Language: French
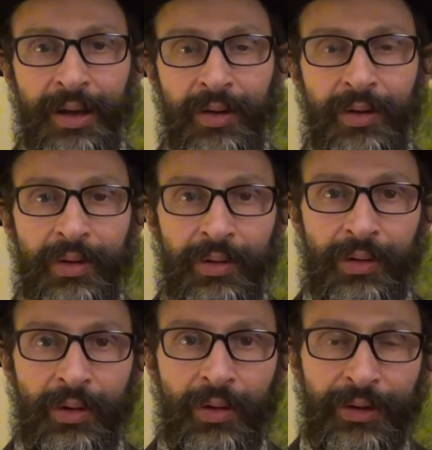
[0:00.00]

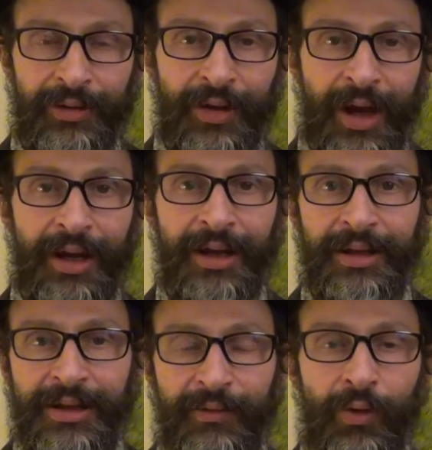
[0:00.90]
euh, en détail les
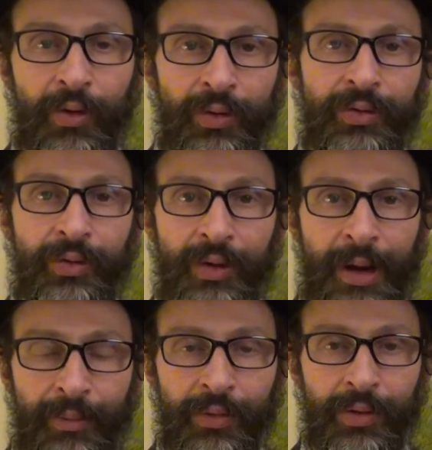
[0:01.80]
niveaux de
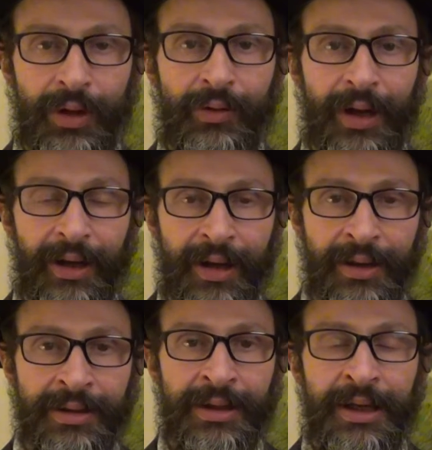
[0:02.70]
l'amour et de la
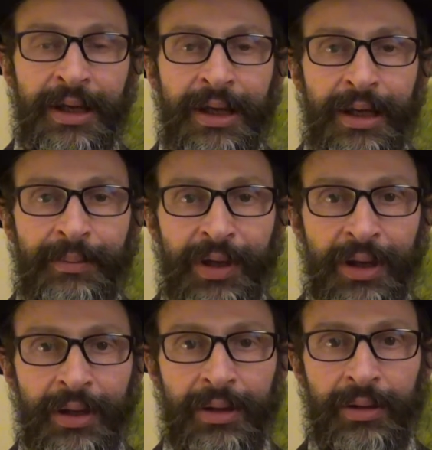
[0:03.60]
crainte, et, eh
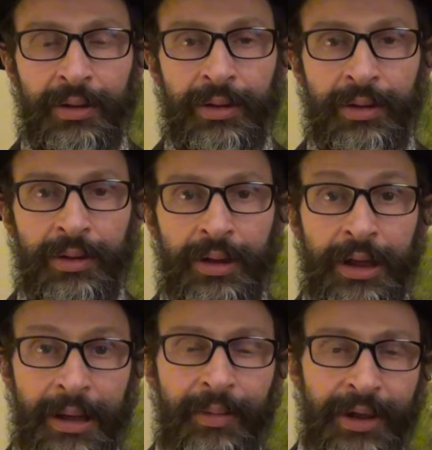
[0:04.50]
bien, euh,
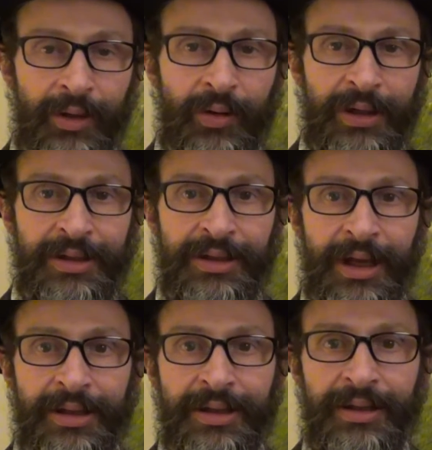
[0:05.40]
et la manière
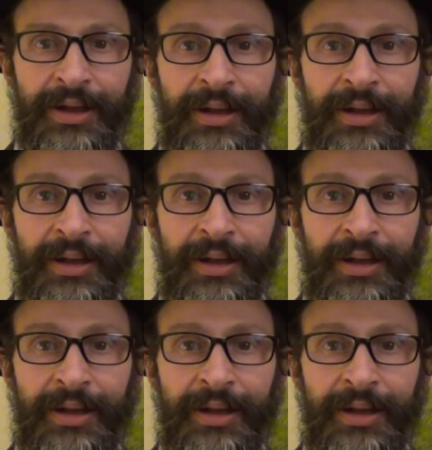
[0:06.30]
d'y accéder.